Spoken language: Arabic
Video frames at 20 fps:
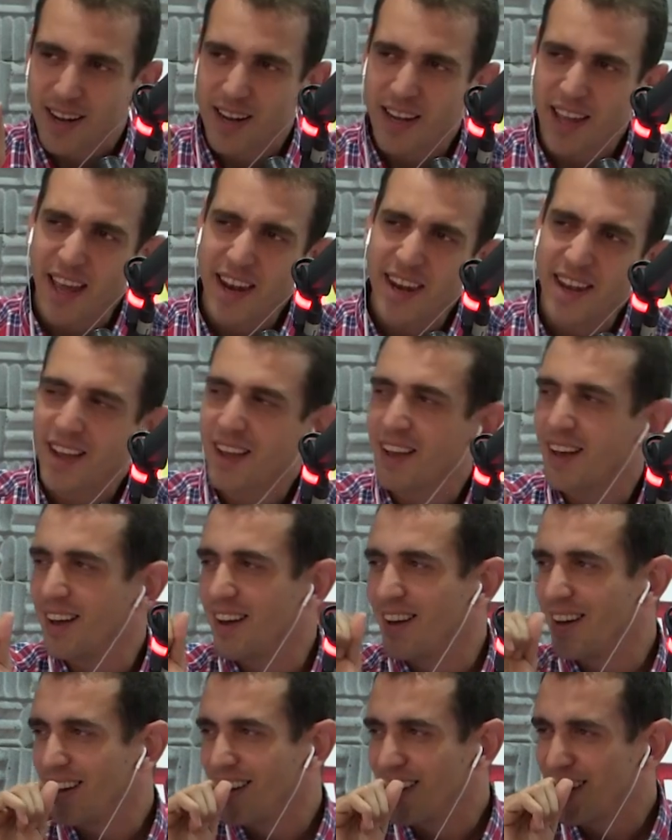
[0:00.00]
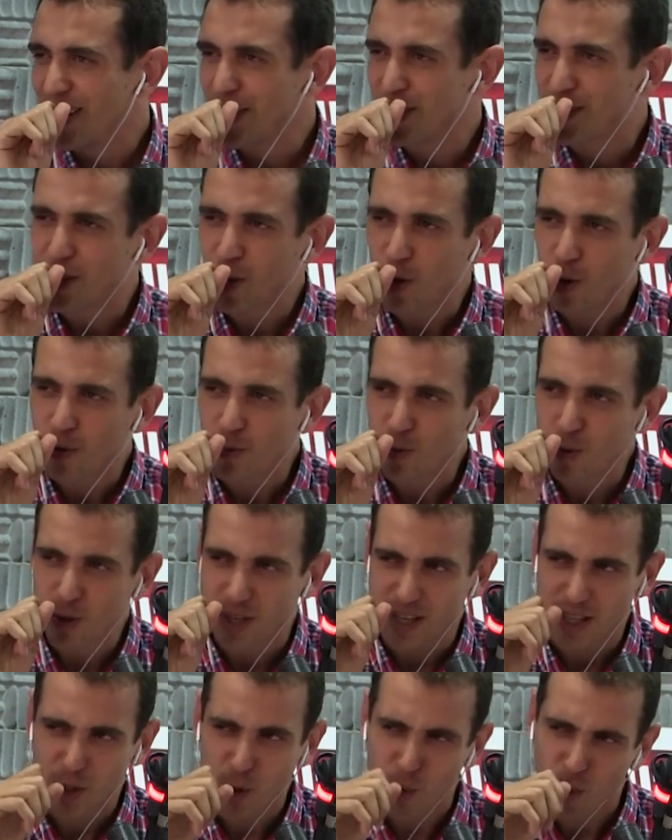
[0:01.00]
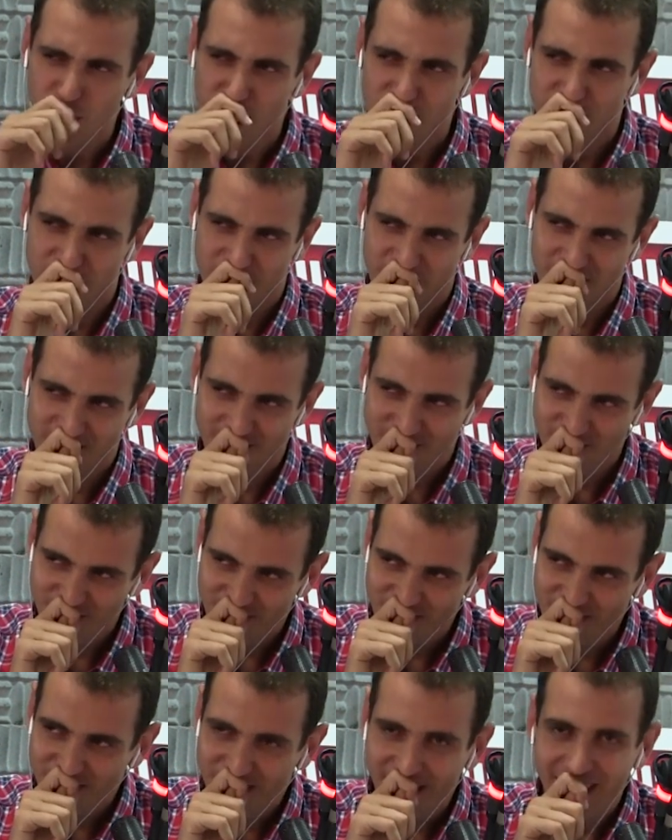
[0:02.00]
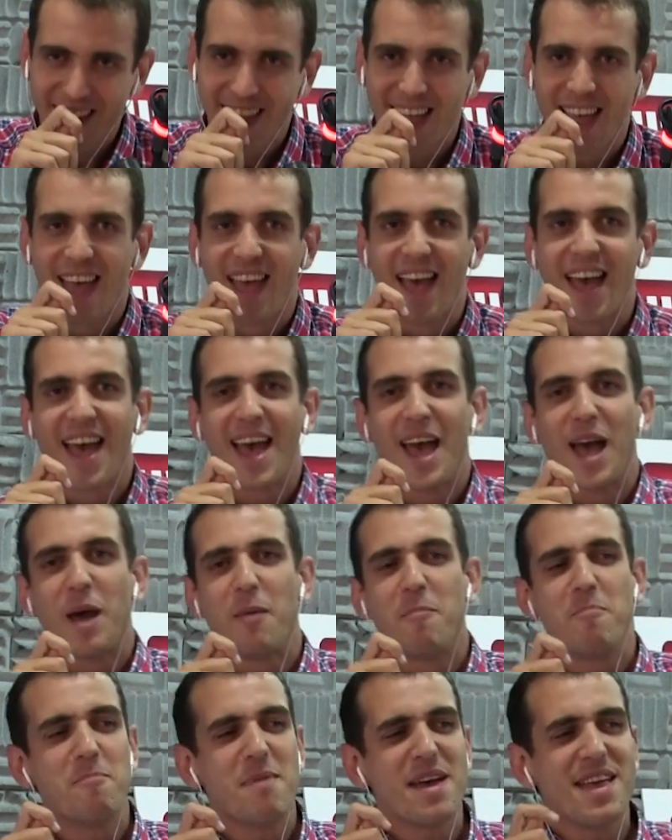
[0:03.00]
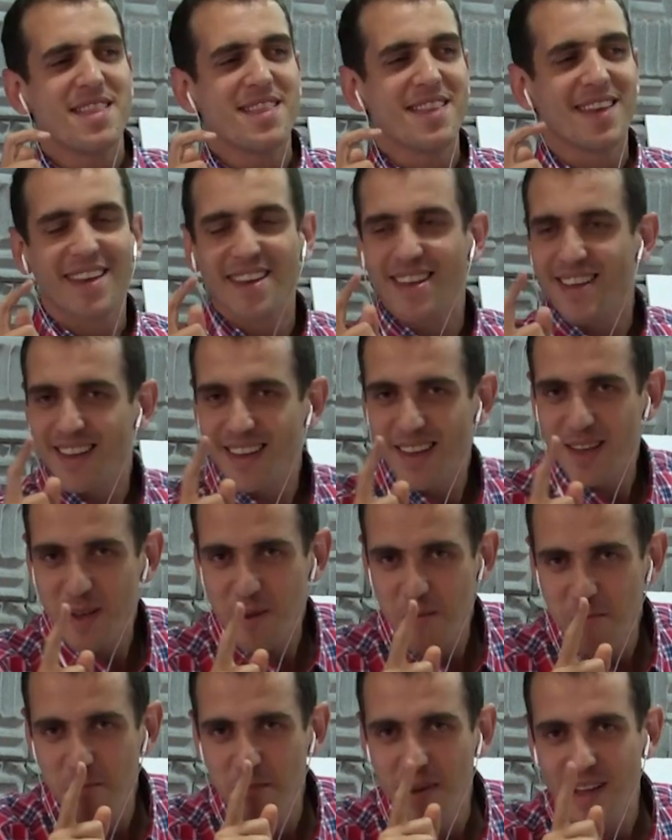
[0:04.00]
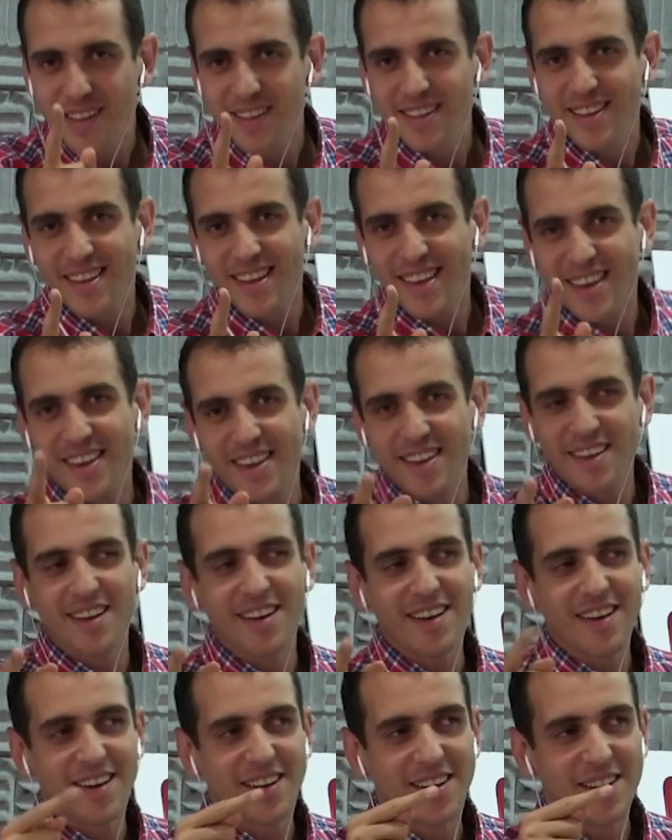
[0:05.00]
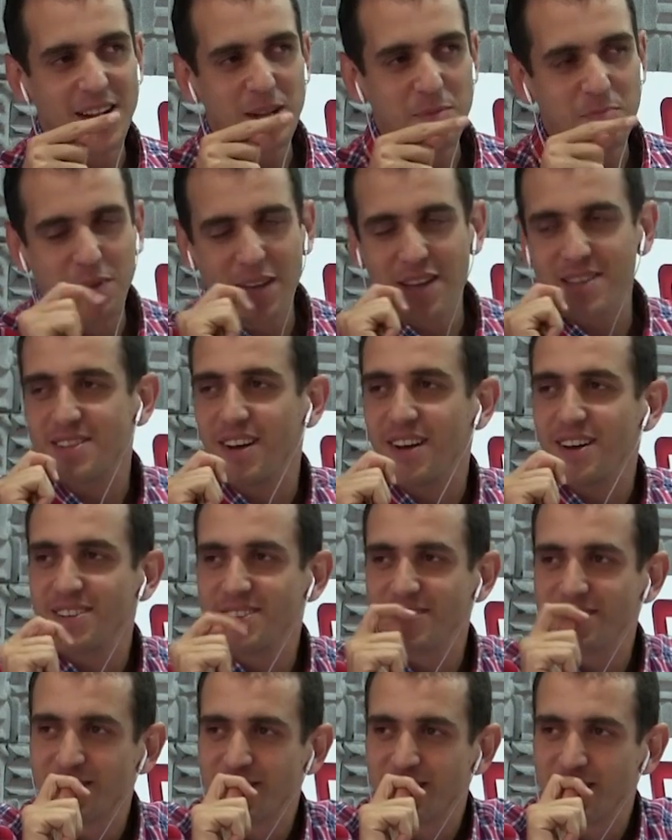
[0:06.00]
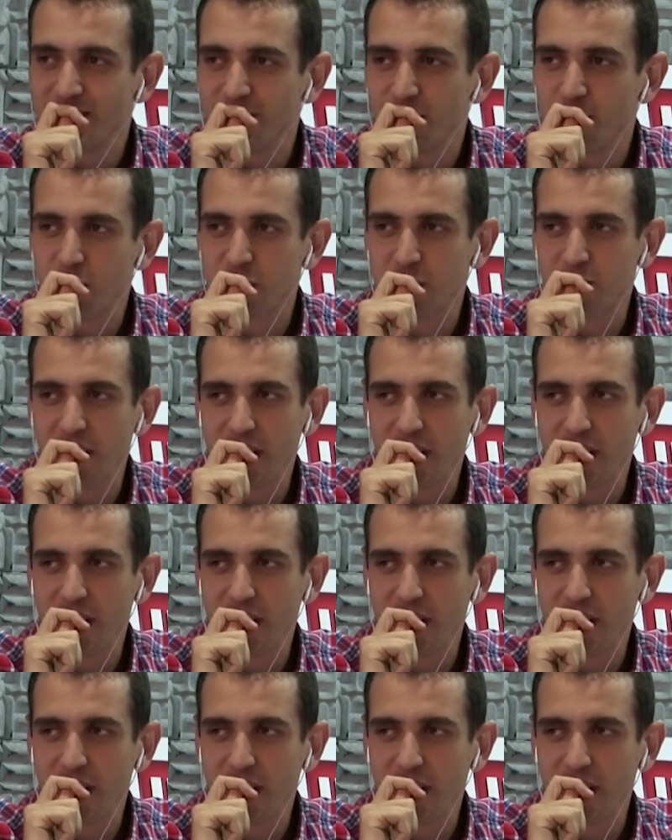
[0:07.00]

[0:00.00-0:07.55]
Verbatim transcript: لانك انسان متزوج لا لا لا من من هي البياسه واش